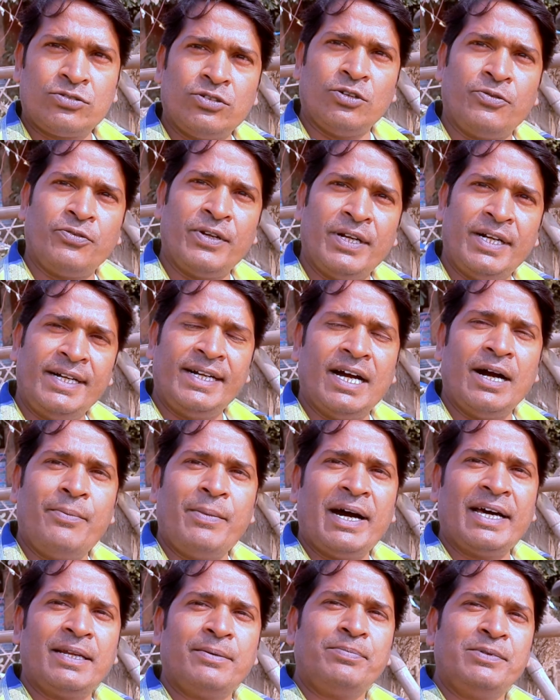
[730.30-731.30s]
तो फ्रेंड
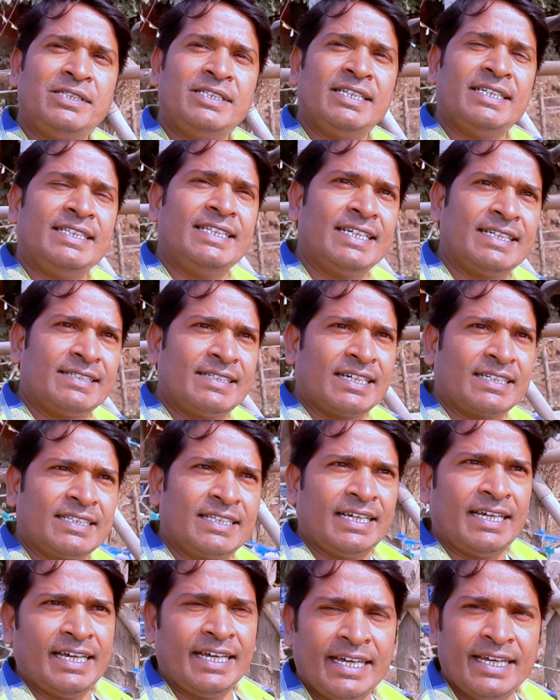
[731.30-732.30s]
हमारे पीछे देख
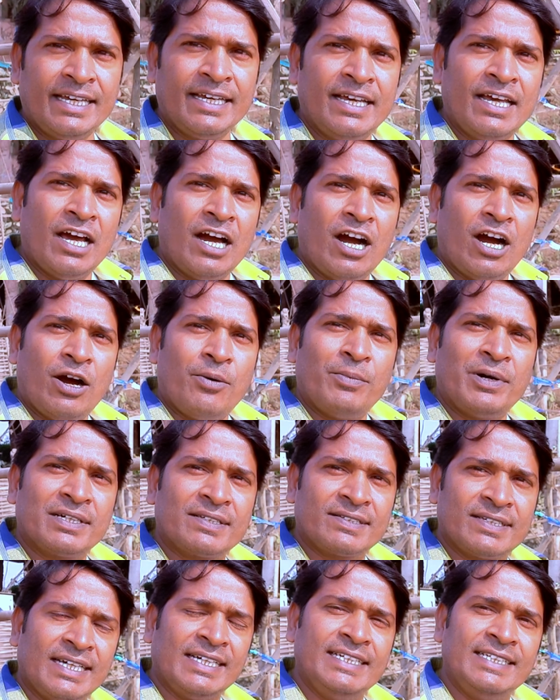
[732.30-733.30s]
सकते हैं
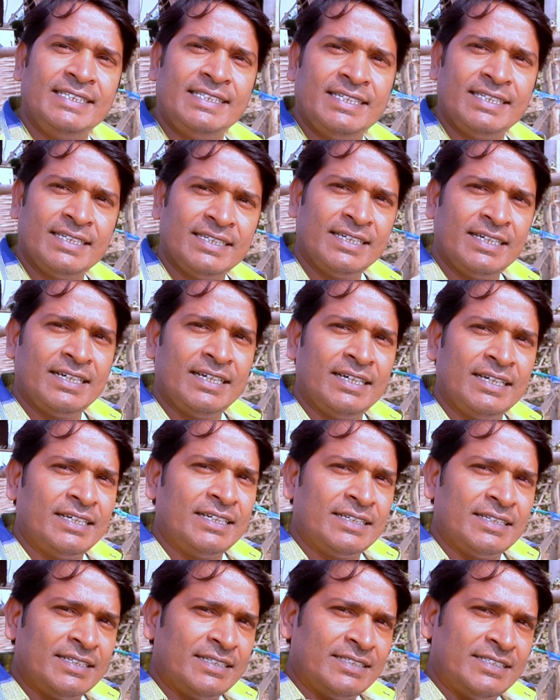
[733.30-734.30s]
अमर शहीद
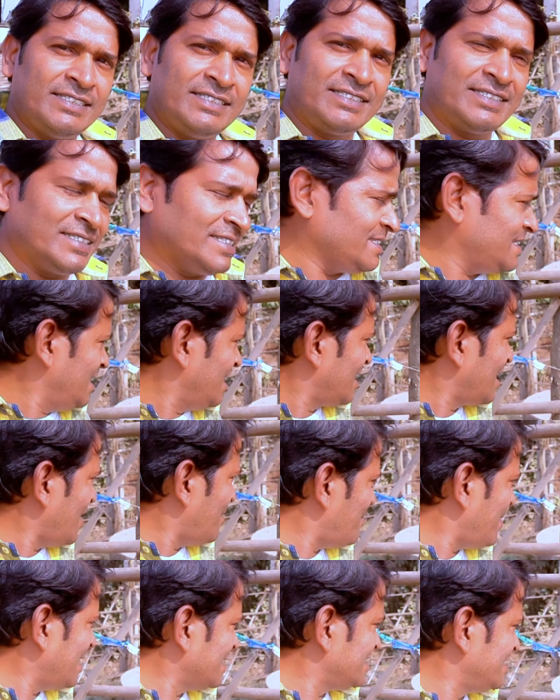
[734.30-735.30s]

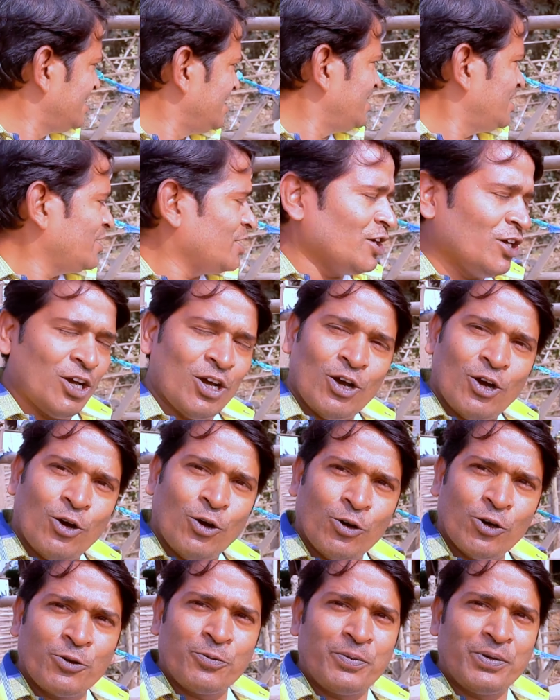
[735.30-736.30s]
तिलका मांझी
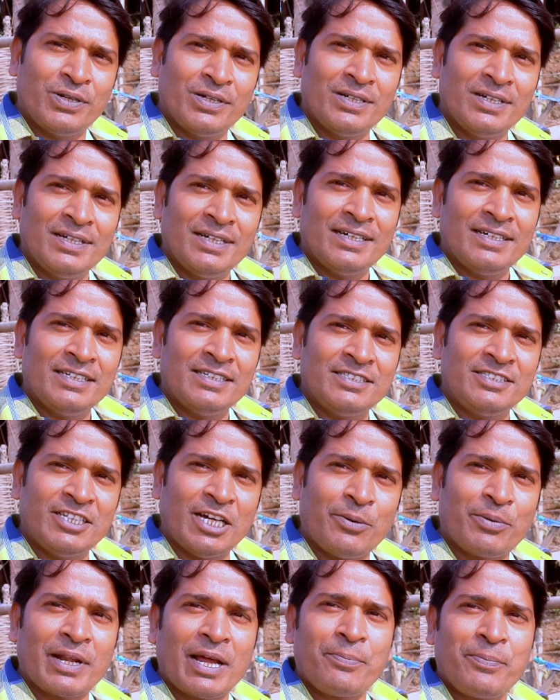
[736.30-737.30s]
उर्फ
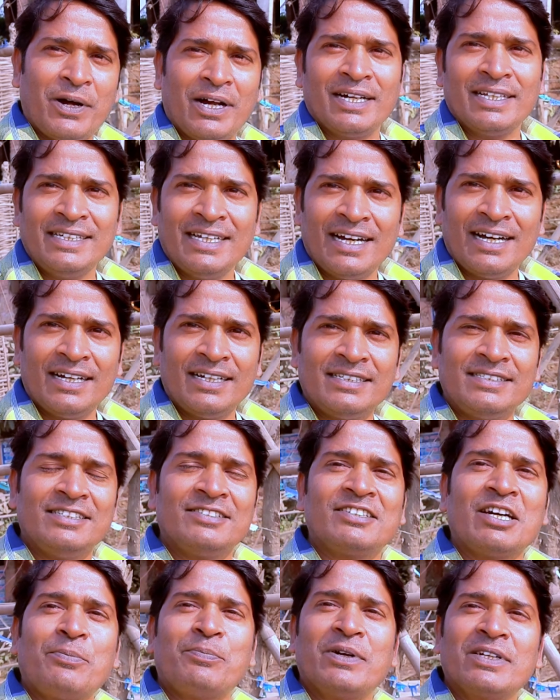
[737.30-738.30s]
जबरा पहाड़िया
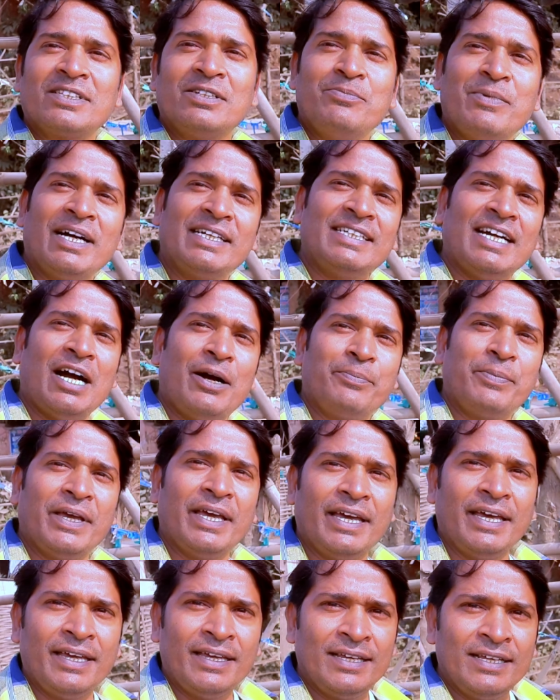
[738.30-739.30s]
जिसका प्रतिमा यहाँ पे
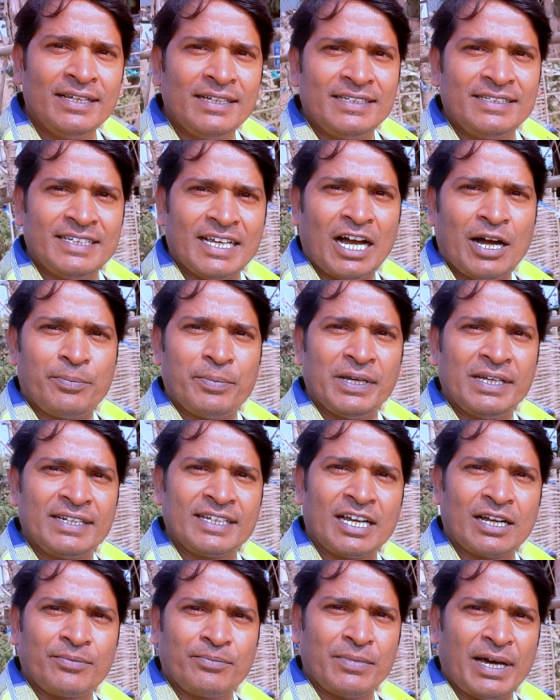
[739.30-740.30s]
है यहाँ पे
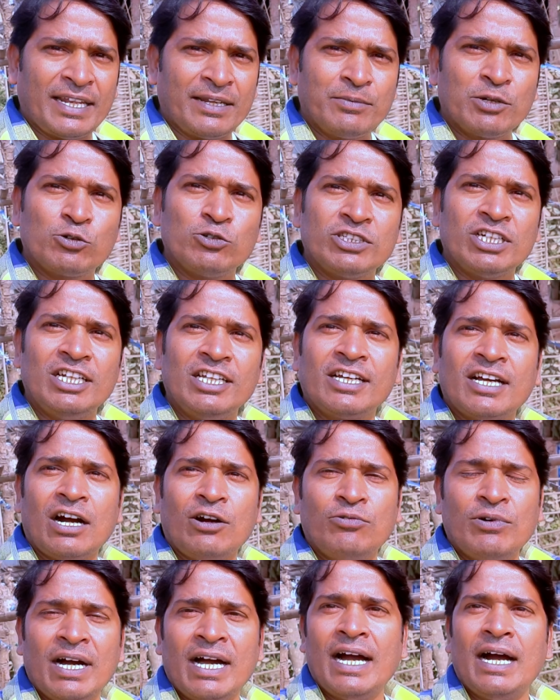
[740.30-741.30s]
इनका बारे में कुछ लिखा
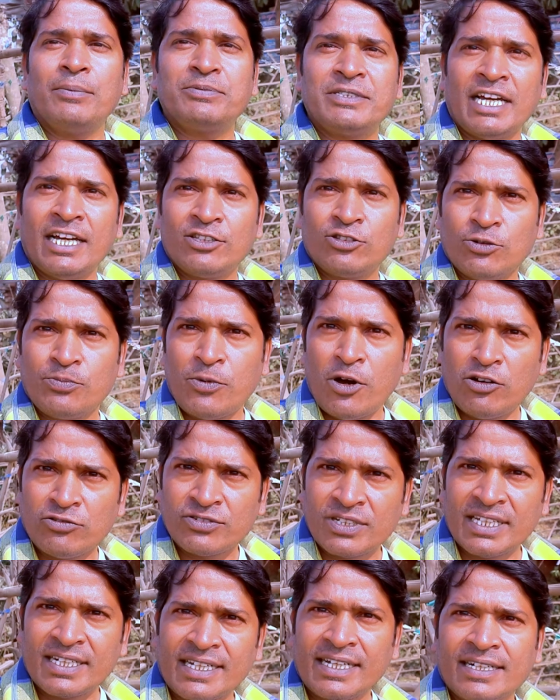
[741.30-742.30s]
हुआ है आप चाहे तो पॉज
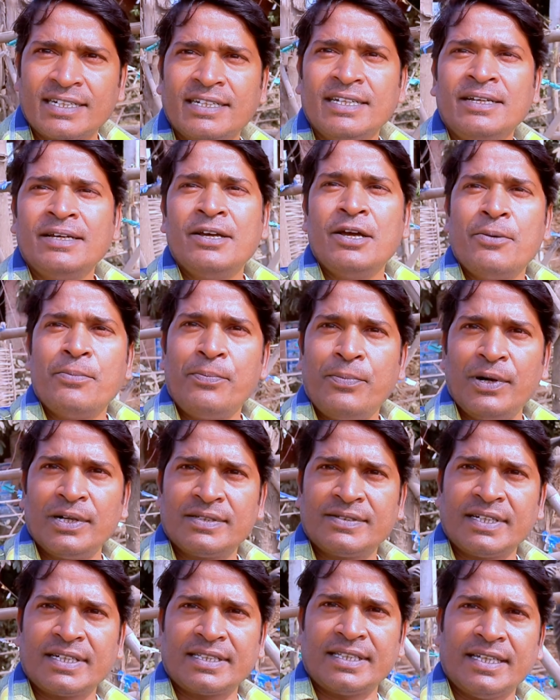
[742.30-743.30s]
कर करके
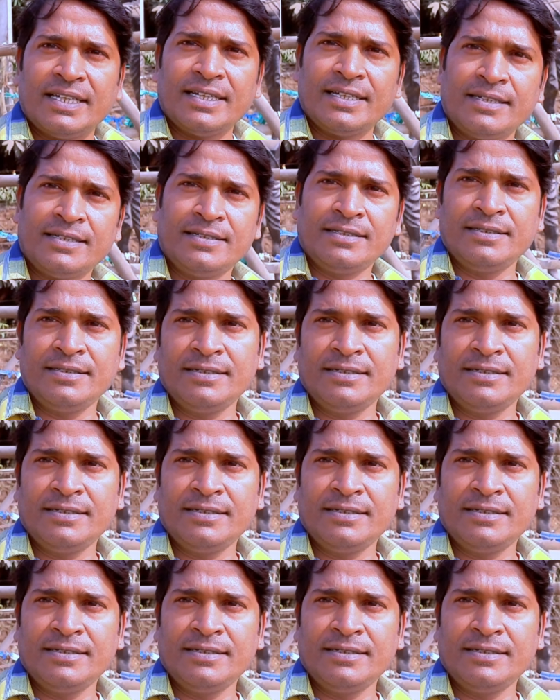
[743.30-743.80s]
पढ़ सकते हैं